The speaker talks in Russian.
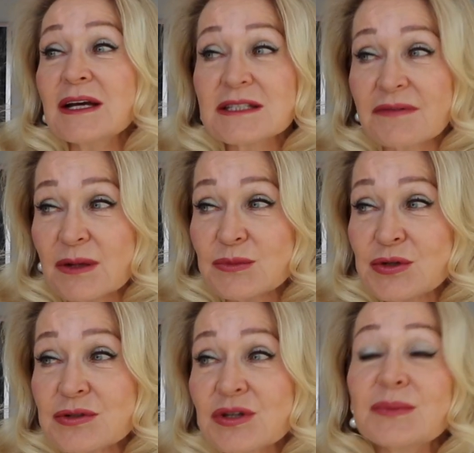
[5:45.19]
своим
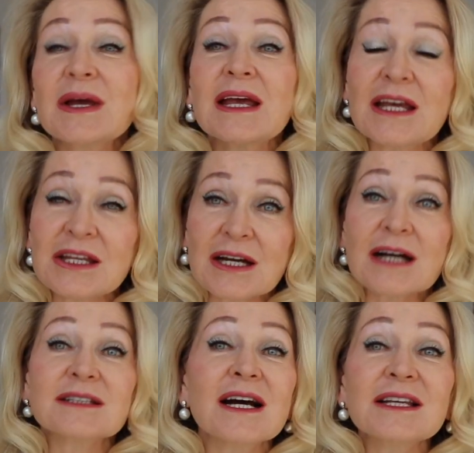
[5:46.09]
чувствам и
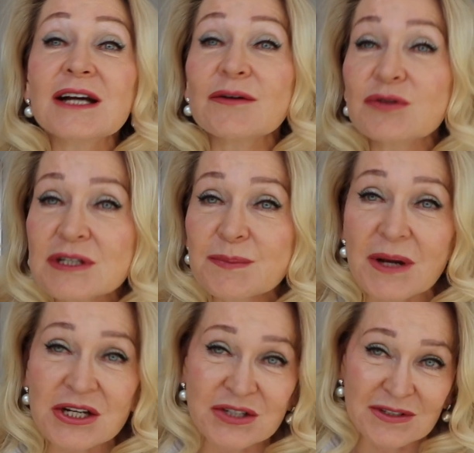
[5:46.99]
никогда никого не
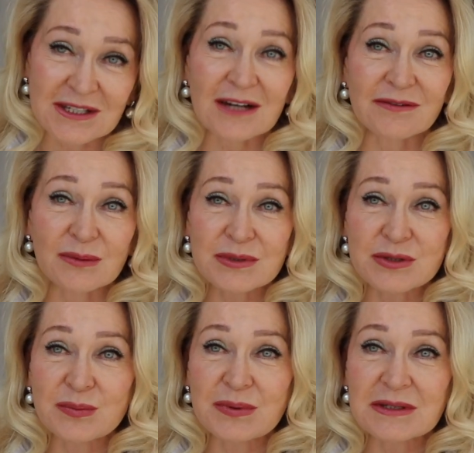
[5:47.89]
спрашивать, как вам
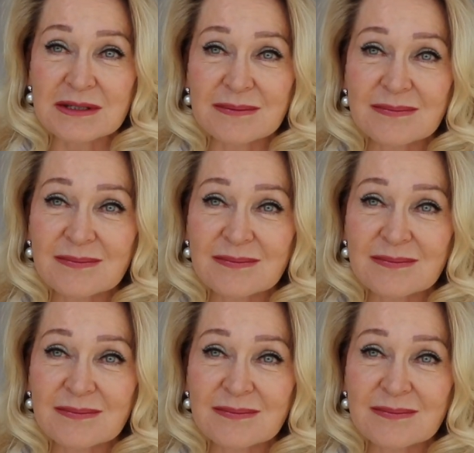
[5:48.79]
поступить.